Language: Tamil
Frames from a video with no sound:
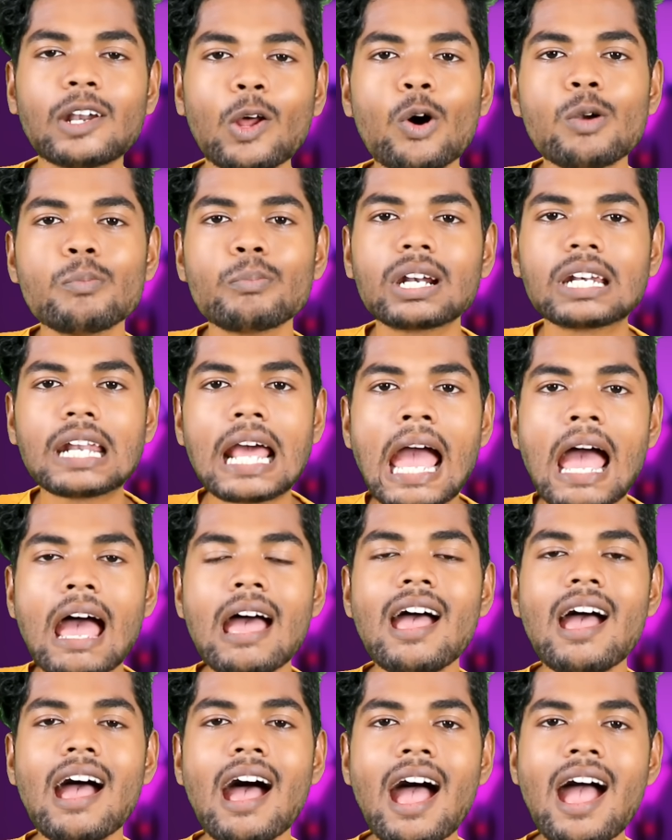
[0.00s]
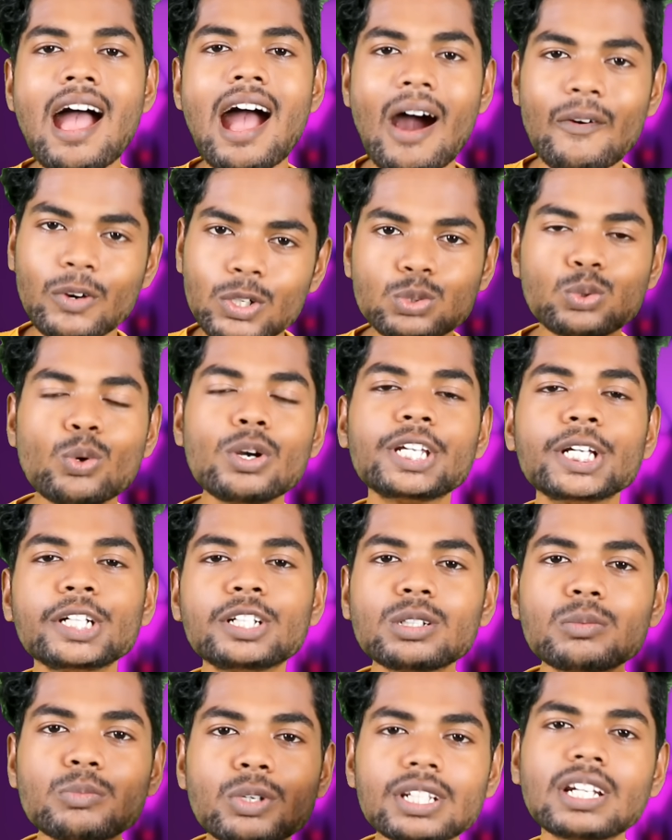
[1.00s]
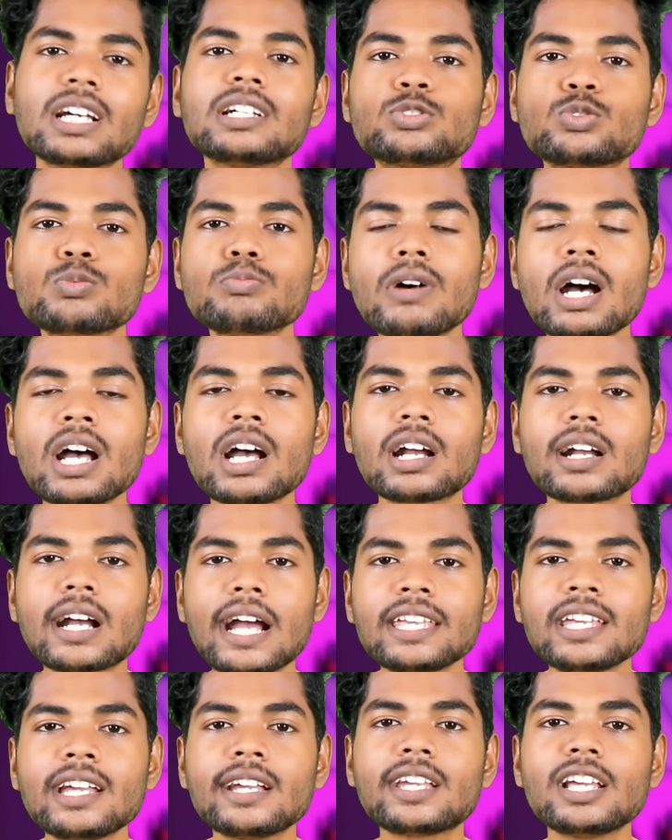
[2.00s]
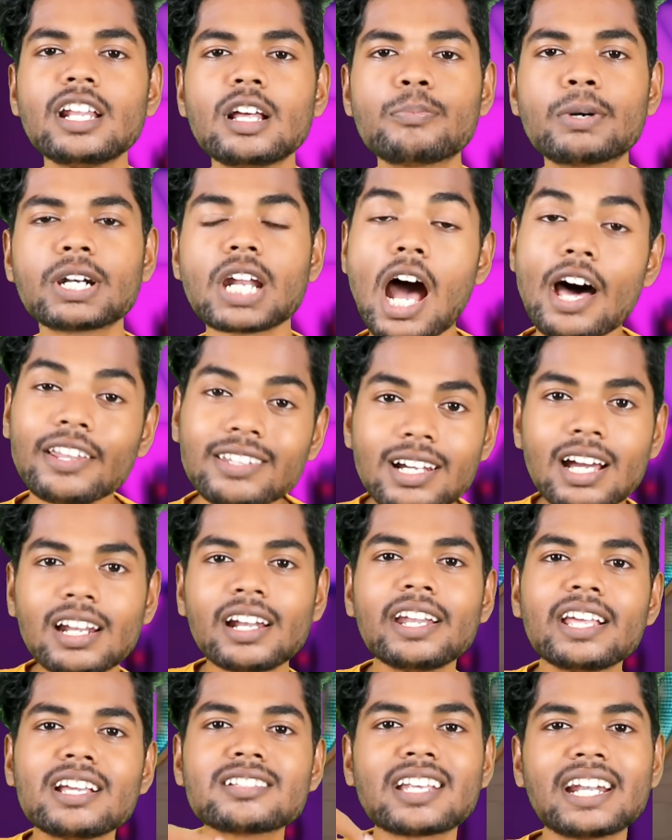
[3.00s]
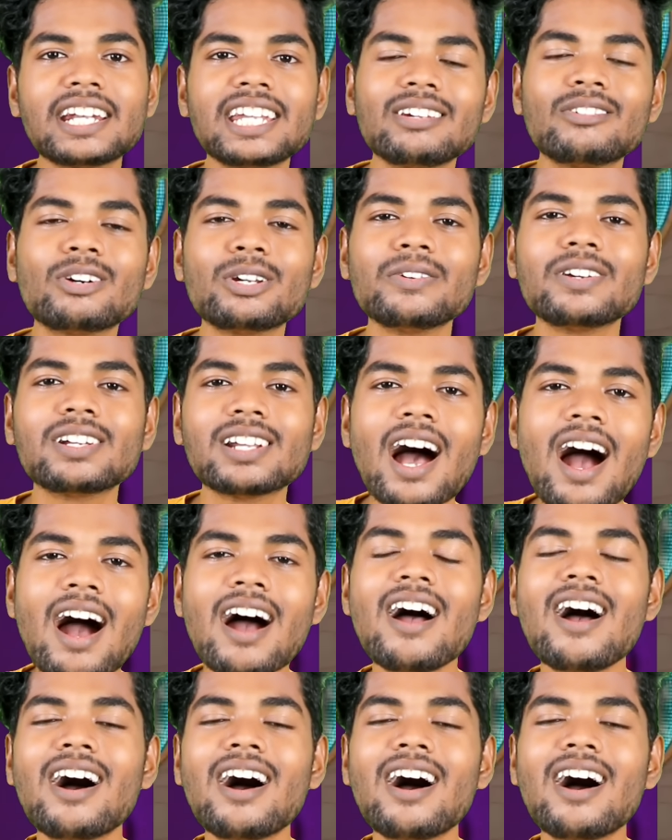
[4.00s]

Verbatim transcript: டவுன் பண்ணேன் தூக்கிட்டு சும்மா கையை அதுக்கெல்லாம் நீங்க சண்டைக்கு வருவீங்களா